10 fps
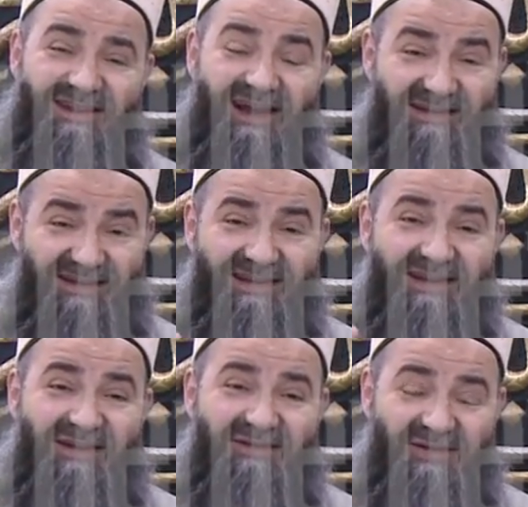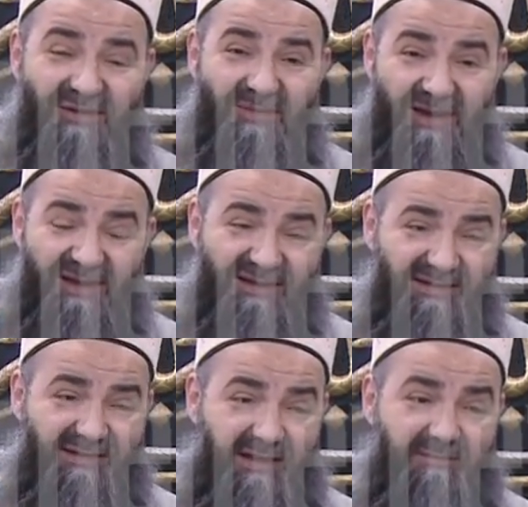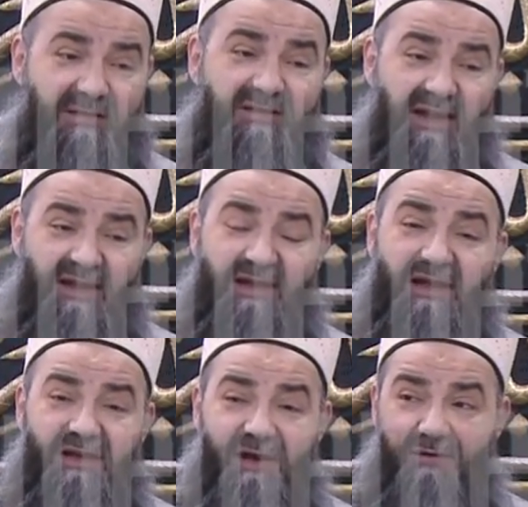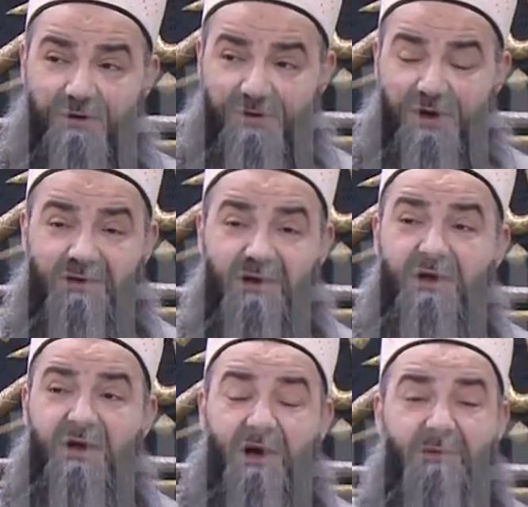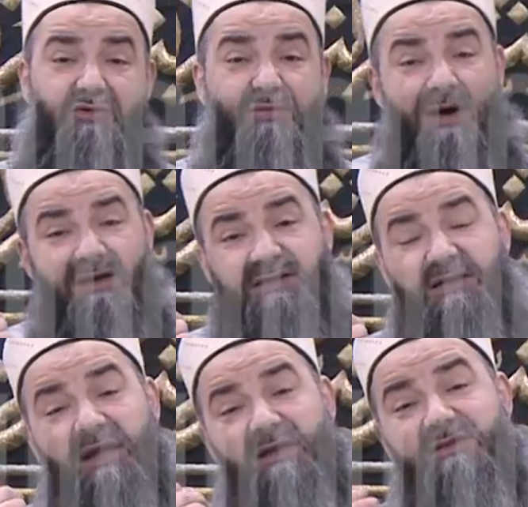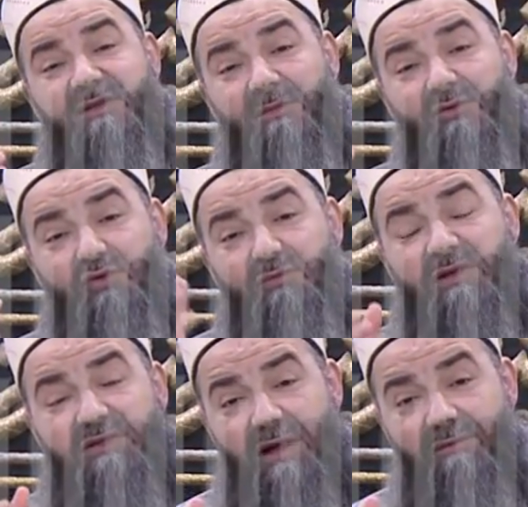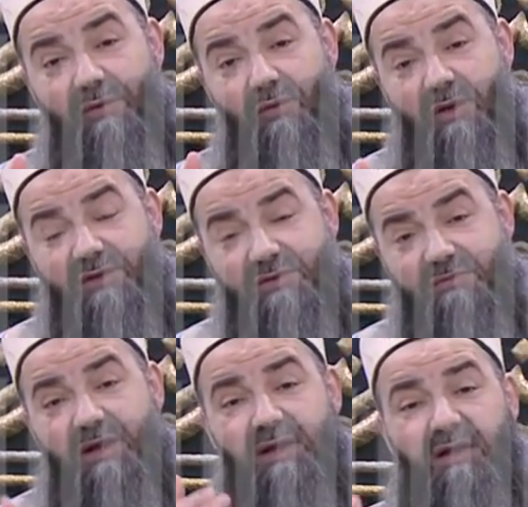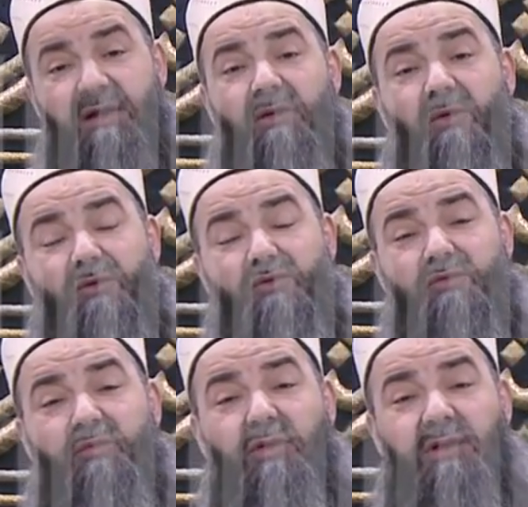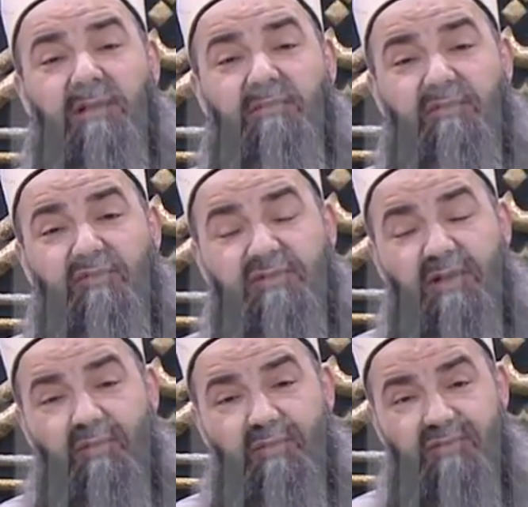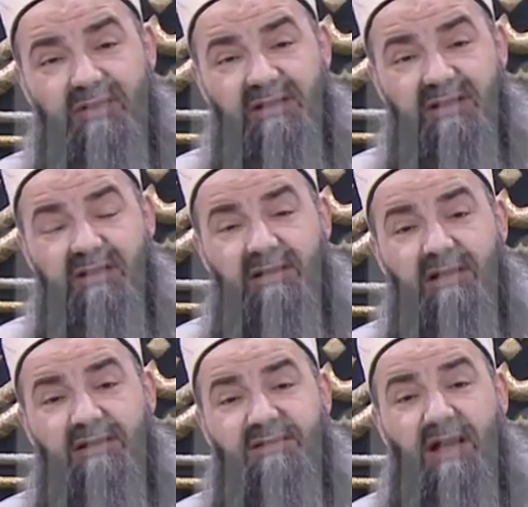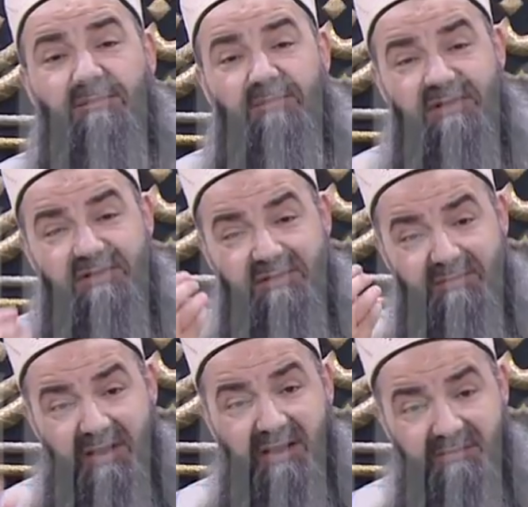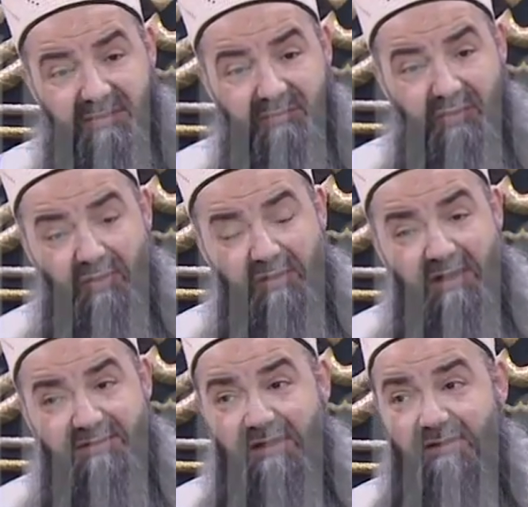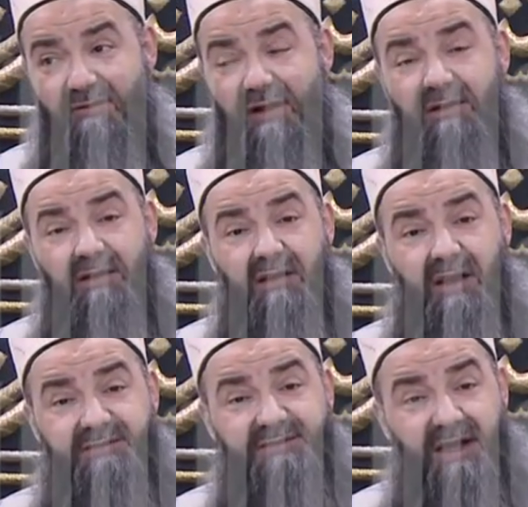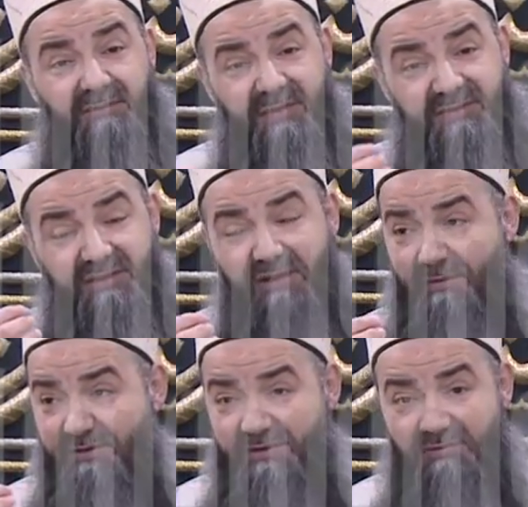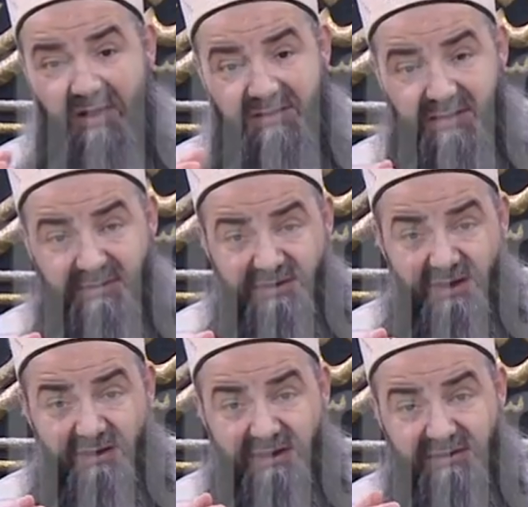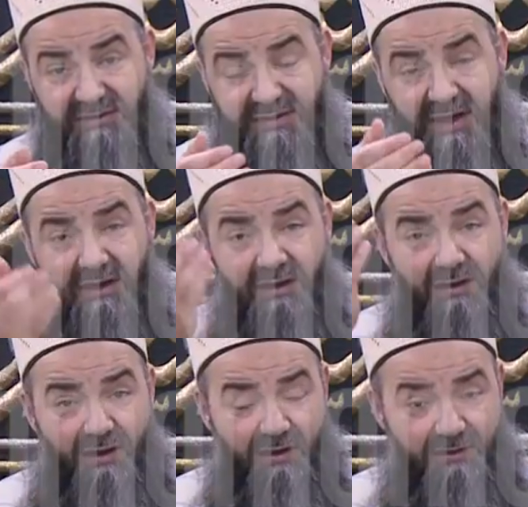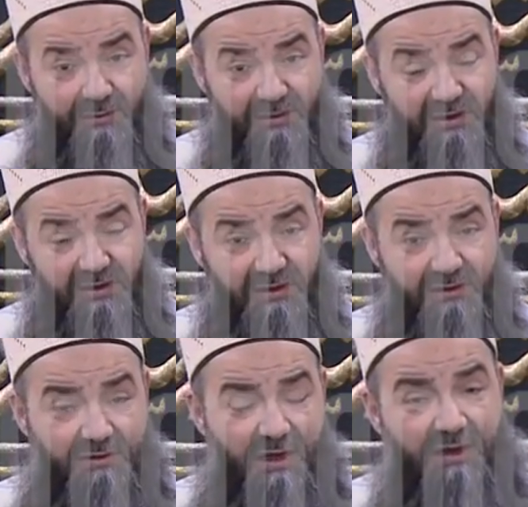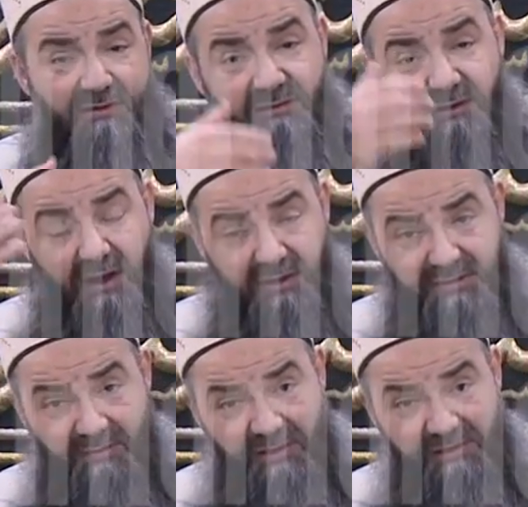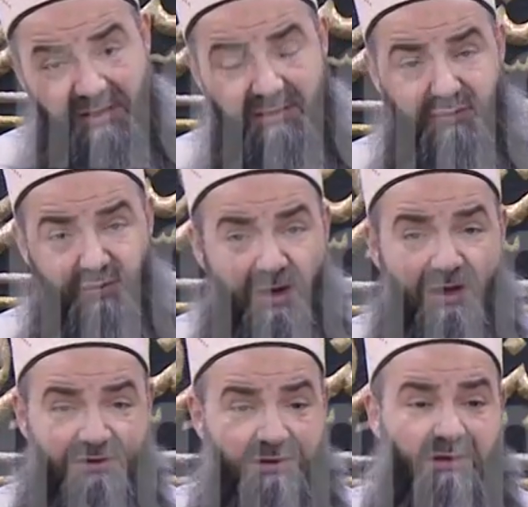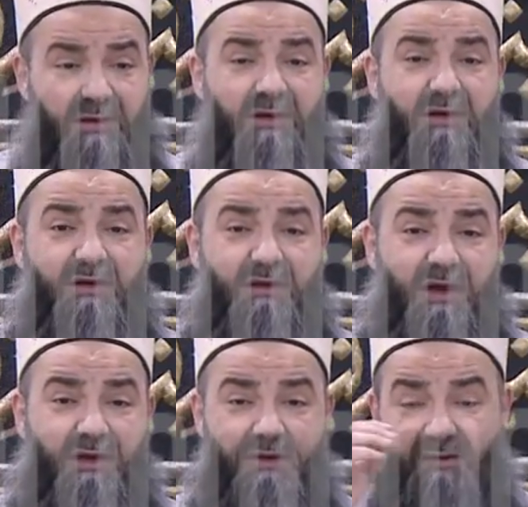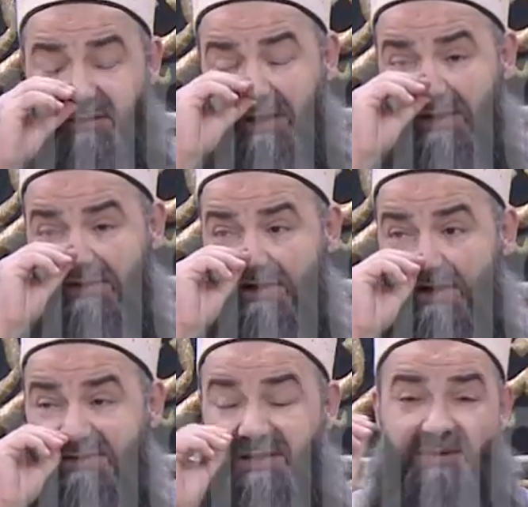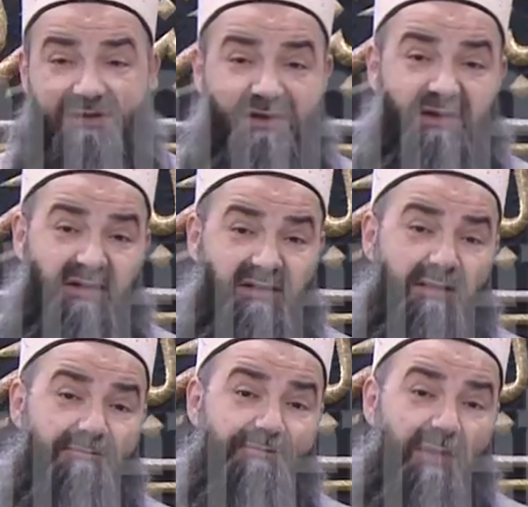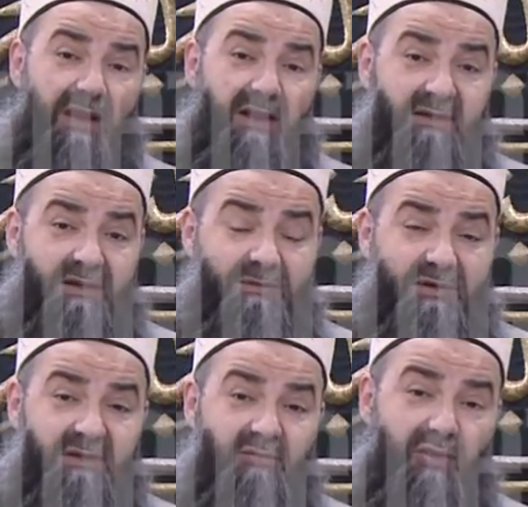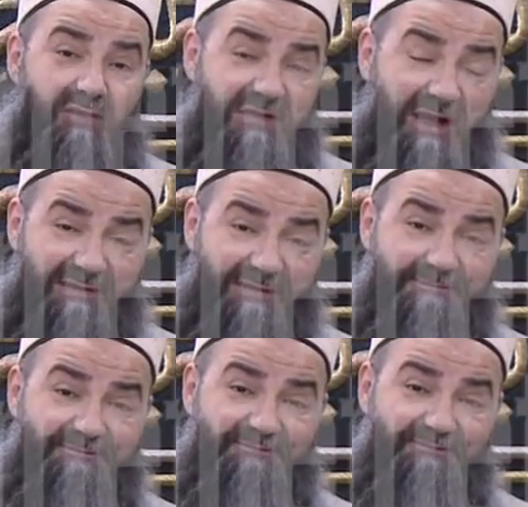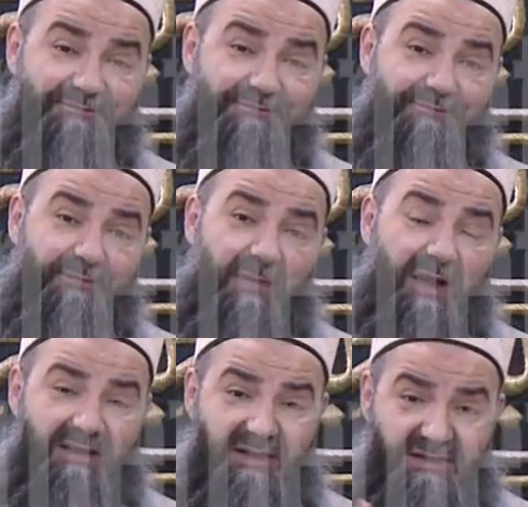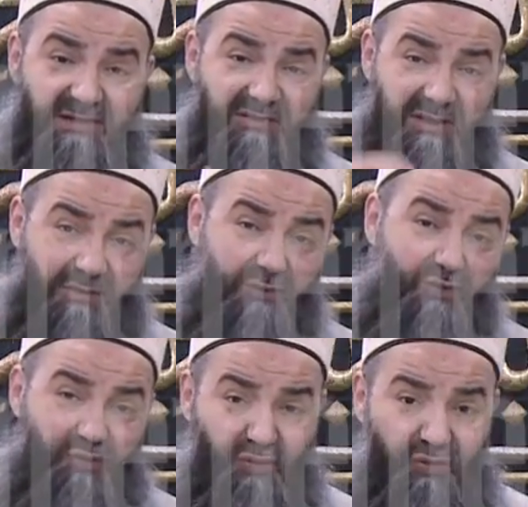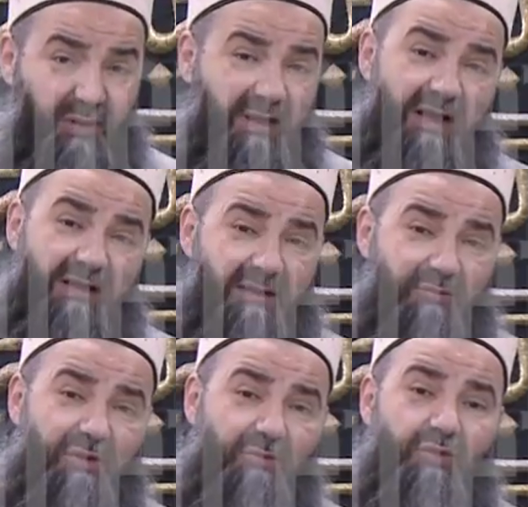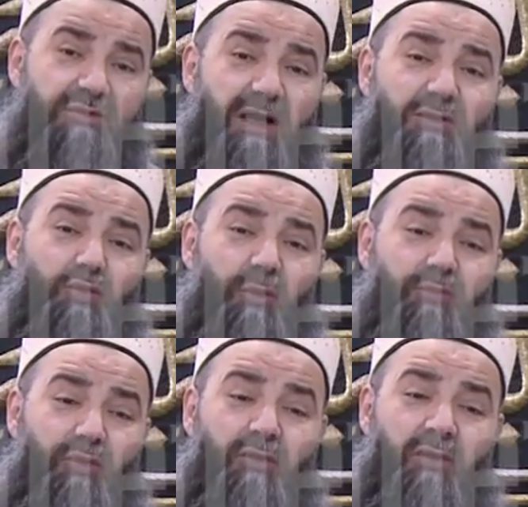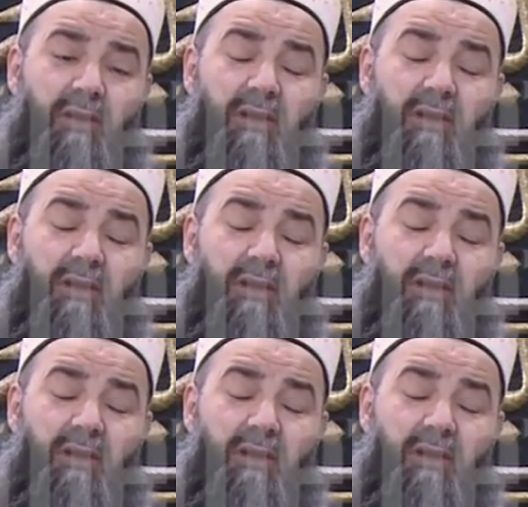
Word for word: yani tövbe e, etmesi gerekenler var falan. Ama cuma gecesi ehli İslam'ın cümlesini affediyor. E şimdi onun için böyle de bir müjde önümüzdedir. Saat başı bir milyon azatlı var. E saat başı ne demek? Şimdi akşam ezanıyla girse e tabii ki yarın akşama kadar cumadır. Ya, e, yarın akşam ezanına kadar tabii ki 24 saat. Hani gece kısadır, gün uzundur. En nihayetinde bu 24 saati topluyor.